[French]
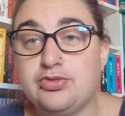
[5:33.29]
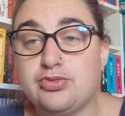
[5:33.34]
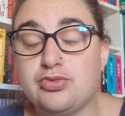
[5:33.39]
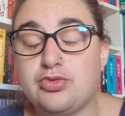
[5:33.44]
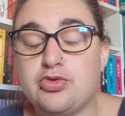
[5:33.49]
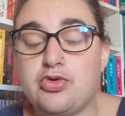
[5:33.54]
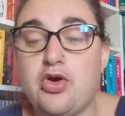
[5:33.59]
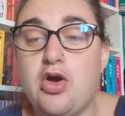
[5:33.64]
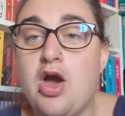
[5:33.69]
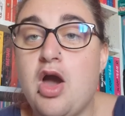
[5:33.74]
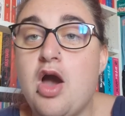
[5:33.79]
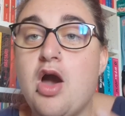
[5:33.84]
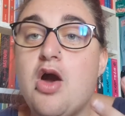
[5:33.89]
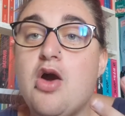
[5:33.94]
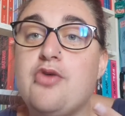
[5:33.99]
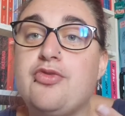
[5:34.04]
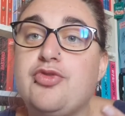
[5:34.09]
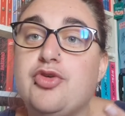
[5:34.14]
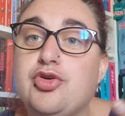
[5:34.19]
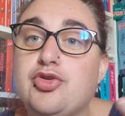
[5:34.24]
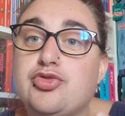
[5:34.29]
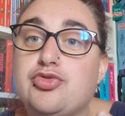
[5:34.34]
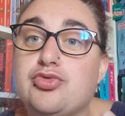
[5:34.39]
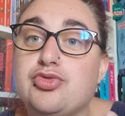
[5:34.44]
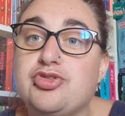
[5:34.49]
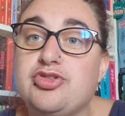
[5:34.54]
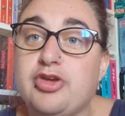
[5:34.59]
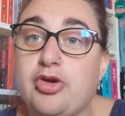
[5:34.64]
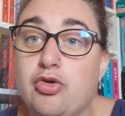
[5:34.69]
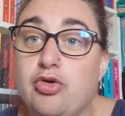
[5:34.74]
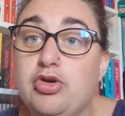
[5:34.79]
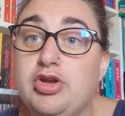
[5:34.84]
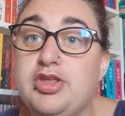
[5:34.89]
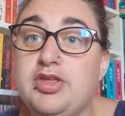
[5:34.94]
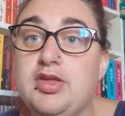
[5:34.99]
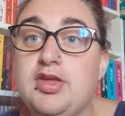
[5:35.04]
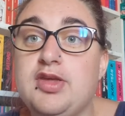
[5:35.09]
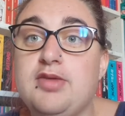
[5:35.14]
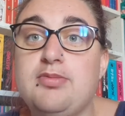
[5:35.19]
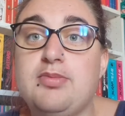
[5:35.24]
Donc en France on dit
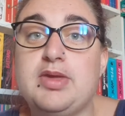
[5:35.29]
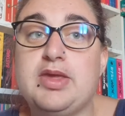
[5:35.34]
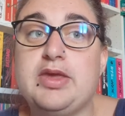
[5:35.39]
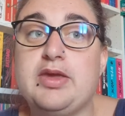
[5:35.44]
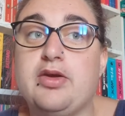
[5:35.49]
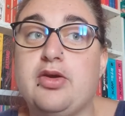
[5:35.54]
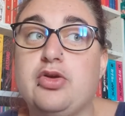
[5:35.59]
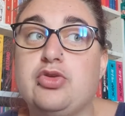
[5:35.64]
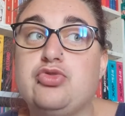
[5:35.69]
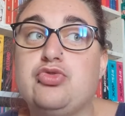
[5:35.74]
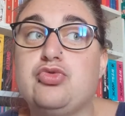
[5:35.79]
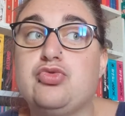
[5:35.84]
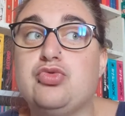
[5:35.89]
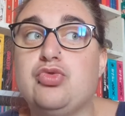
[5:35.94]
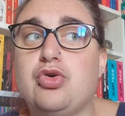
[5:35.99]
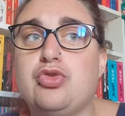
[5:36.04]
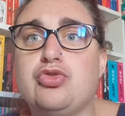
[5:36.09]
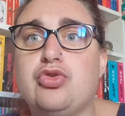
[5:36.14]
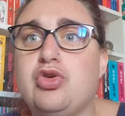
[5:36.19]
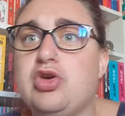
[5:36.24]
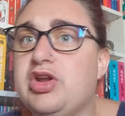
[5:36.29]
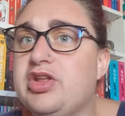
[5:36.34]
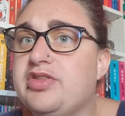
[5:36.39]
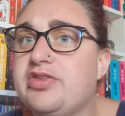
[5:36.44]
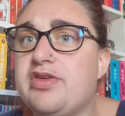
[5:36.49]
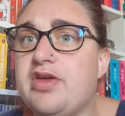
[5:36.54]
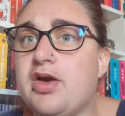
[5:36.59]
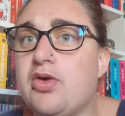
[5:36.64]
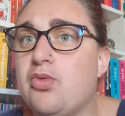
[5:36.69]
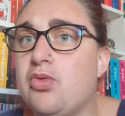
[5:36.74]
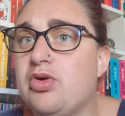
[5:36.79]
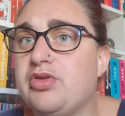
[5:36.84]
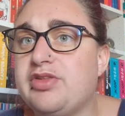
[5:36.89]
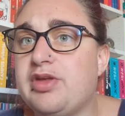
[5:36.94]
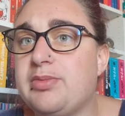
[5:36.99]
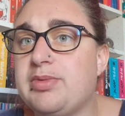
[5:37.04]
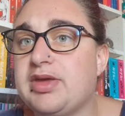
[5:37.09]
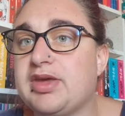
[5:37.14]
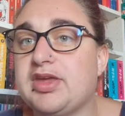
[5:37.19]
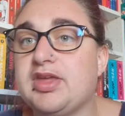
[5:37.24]
reliées, mais du coup en Angleterre ou
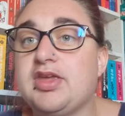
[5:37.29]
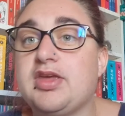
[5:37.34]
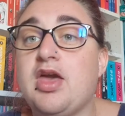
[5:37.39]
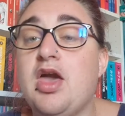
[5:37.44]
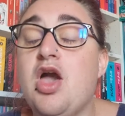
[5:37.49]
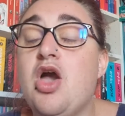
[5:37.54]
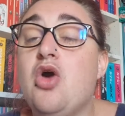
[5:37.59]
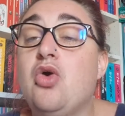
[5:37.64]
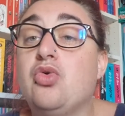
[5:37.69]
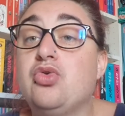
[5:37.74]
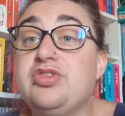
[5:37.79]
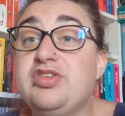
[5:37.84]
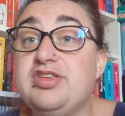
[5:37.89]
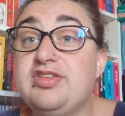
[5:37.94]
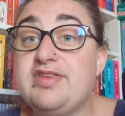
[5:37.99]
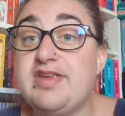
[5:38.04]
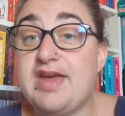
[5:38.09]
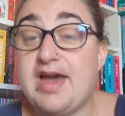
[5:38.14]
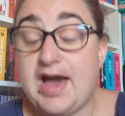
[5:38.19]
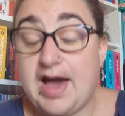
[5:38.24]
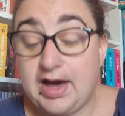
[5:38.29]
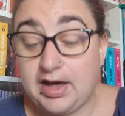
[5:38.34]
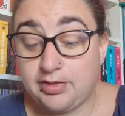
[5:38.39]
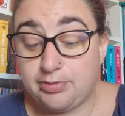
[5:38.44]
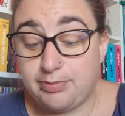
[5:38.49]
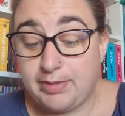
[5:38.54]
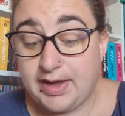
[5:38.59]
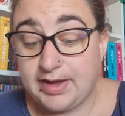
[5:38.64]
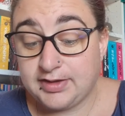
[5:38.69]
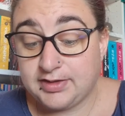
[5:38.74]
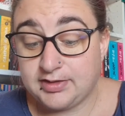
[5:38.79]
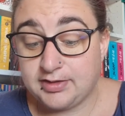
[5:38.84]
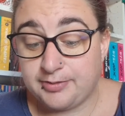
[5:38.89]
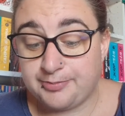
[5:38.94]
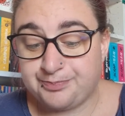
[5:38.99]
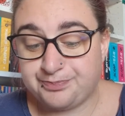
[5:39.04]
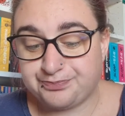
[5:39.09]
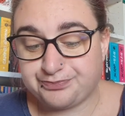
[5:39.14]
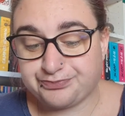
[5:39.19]
en Amérique on dit des hardbacks.